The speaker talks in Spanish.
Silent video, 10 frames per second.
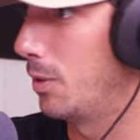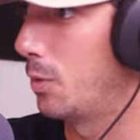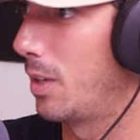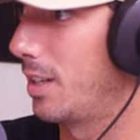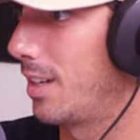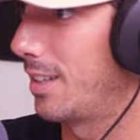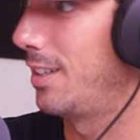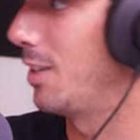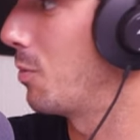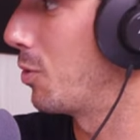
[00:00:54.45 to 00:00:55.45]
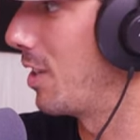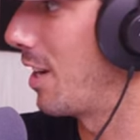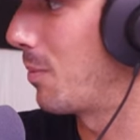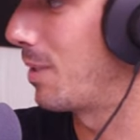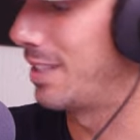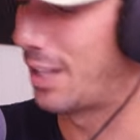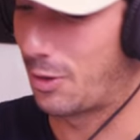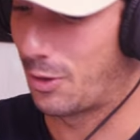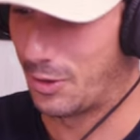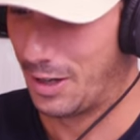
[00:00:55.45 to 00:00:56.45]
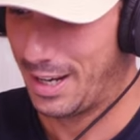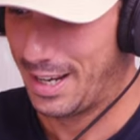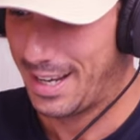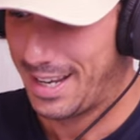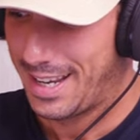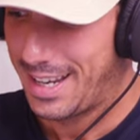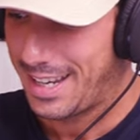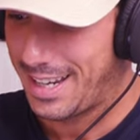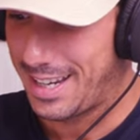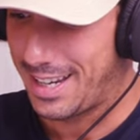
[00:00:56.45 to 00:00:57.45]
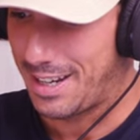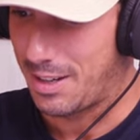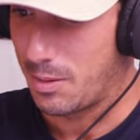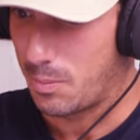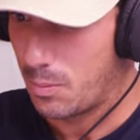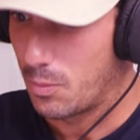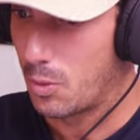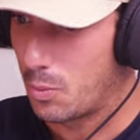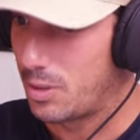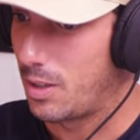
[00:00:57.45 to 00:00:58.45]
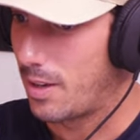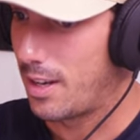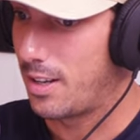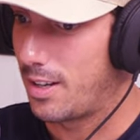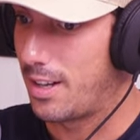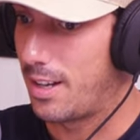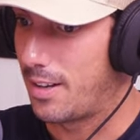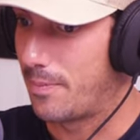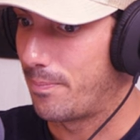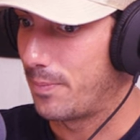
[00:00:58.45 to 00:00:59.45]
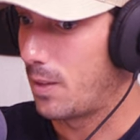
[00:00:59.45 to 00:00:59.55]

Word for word: pintura, aquí tenemos la representación. Eh, bueno, pues lleva,